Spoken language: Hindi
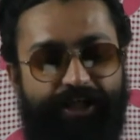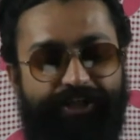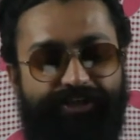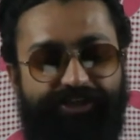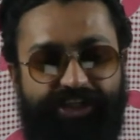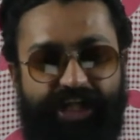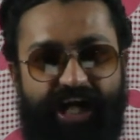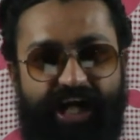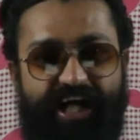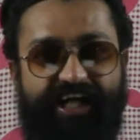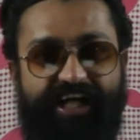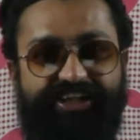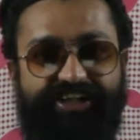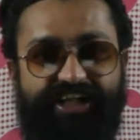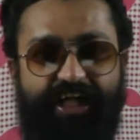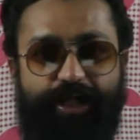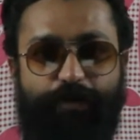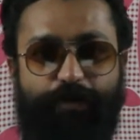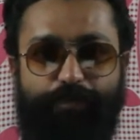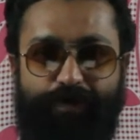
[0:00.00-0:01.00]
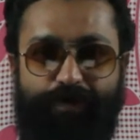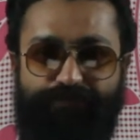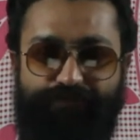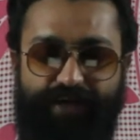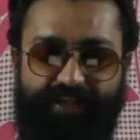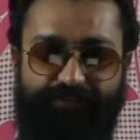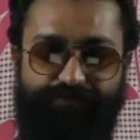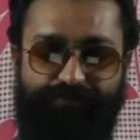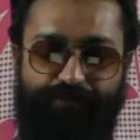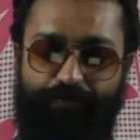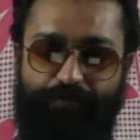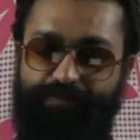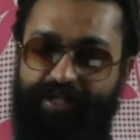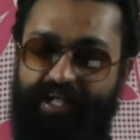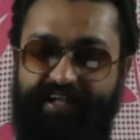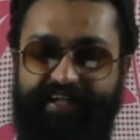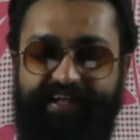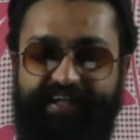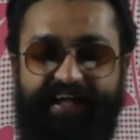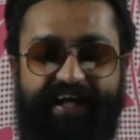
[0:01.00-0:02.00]
चाहे ये एक परफेक्ट फिल्म
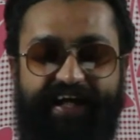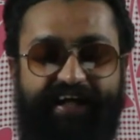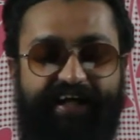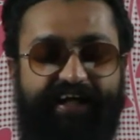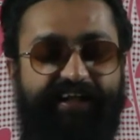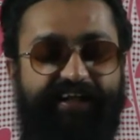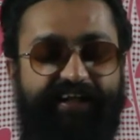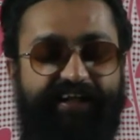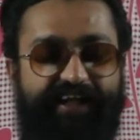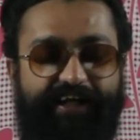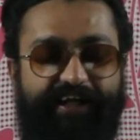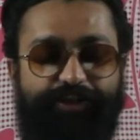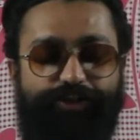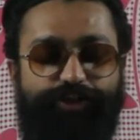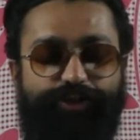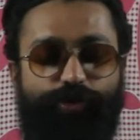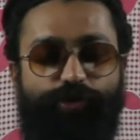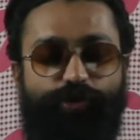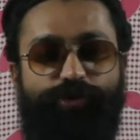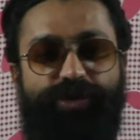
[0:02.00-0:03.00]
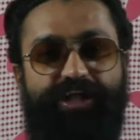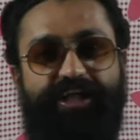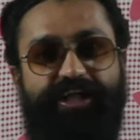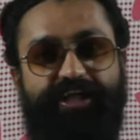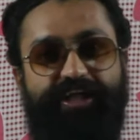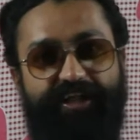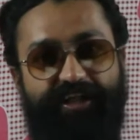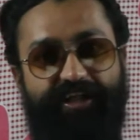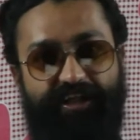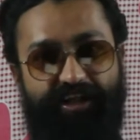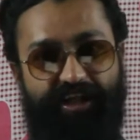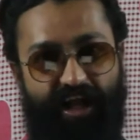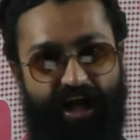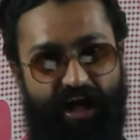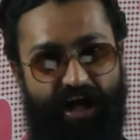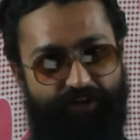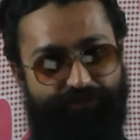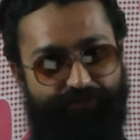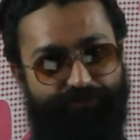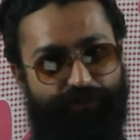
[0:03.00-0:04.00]
नहीं है लेकिन स्टोरी
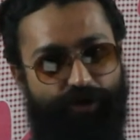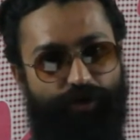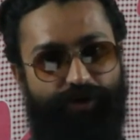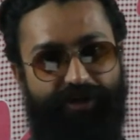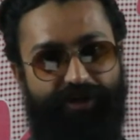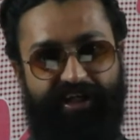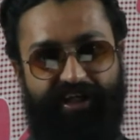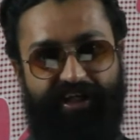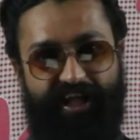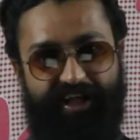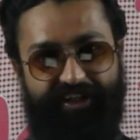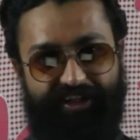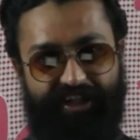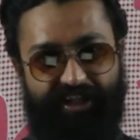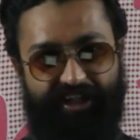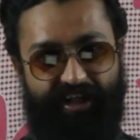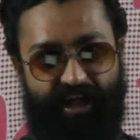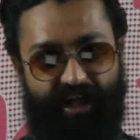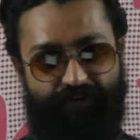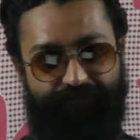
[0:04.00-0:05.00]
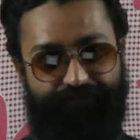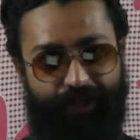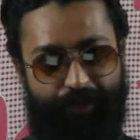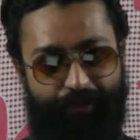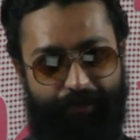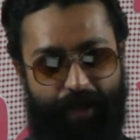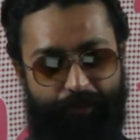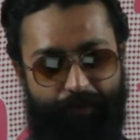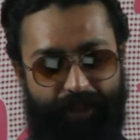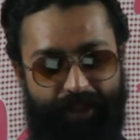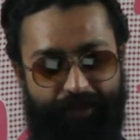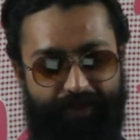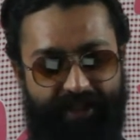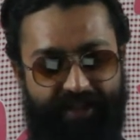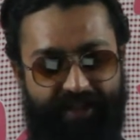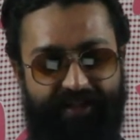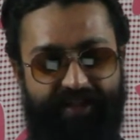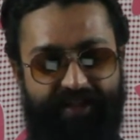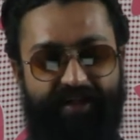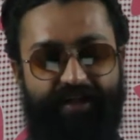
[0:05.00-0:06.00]
ग्राफ और करेक्टर ग्राफ के मामले
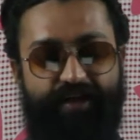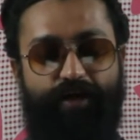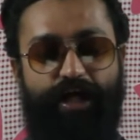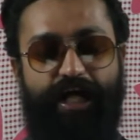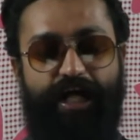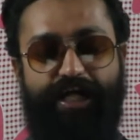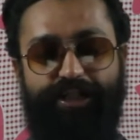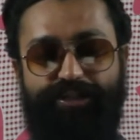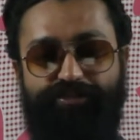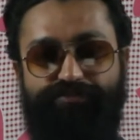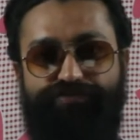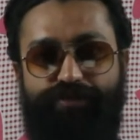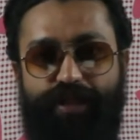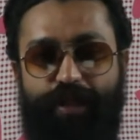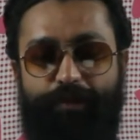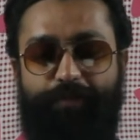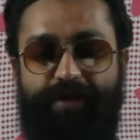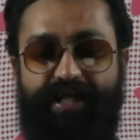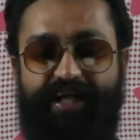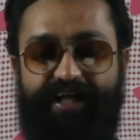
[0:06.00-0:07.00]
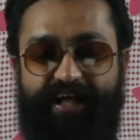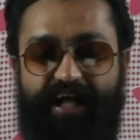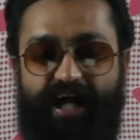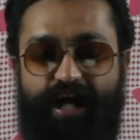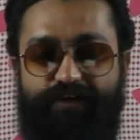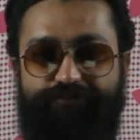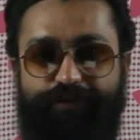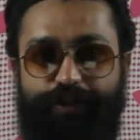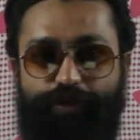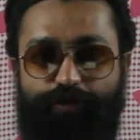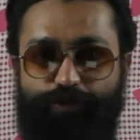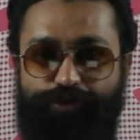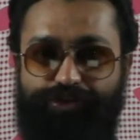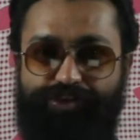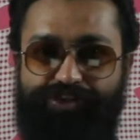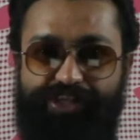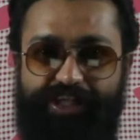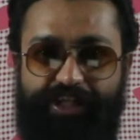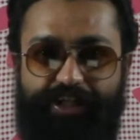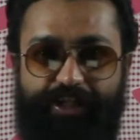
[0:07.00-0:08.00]
में इस फिल्म में काफ़ी
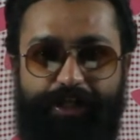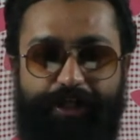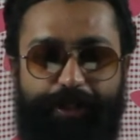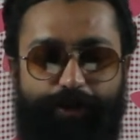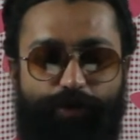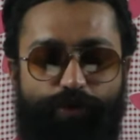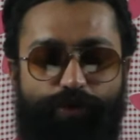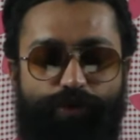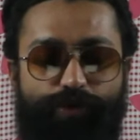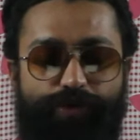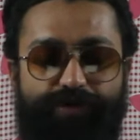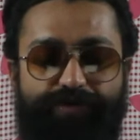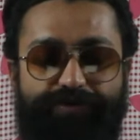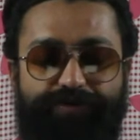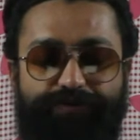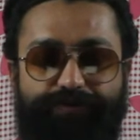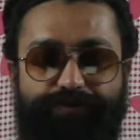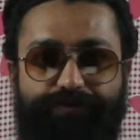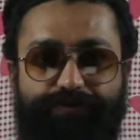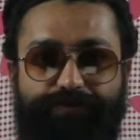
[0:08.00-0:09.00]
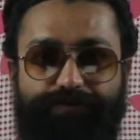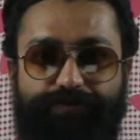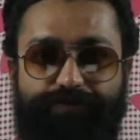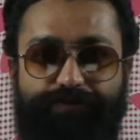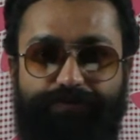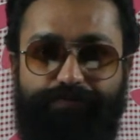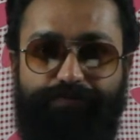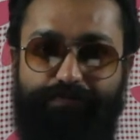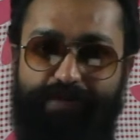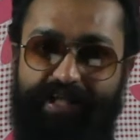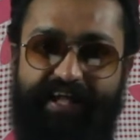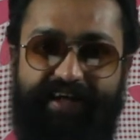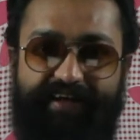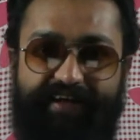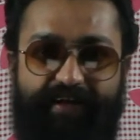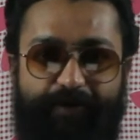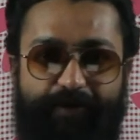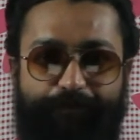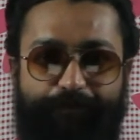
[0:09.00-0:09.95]
कुछ सीखने को मिलेगा